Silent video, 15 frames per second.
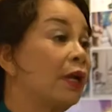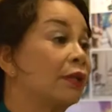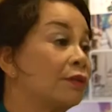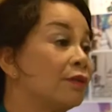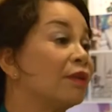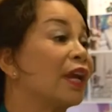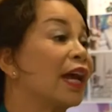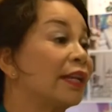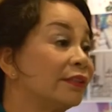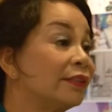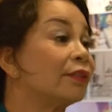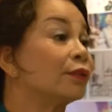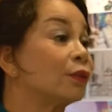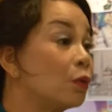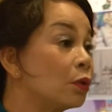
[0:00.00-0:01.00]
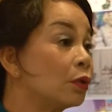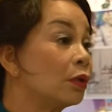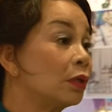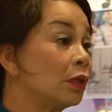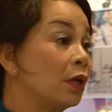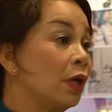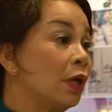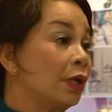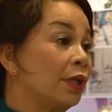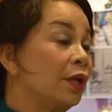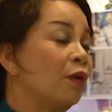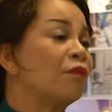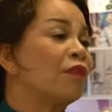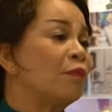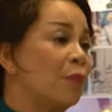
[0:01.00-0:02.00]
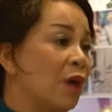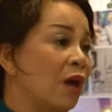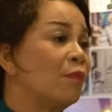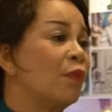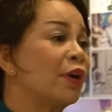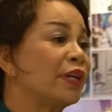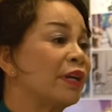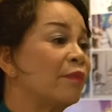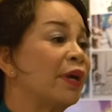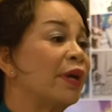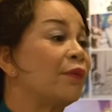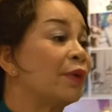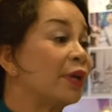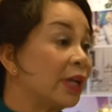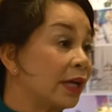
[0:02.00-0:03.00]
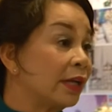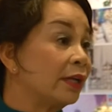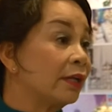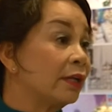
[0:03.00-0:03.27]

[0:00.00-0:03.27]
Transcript: là tương lai rất là tốt thì cũng phải mở một cái nhà máy ngoài này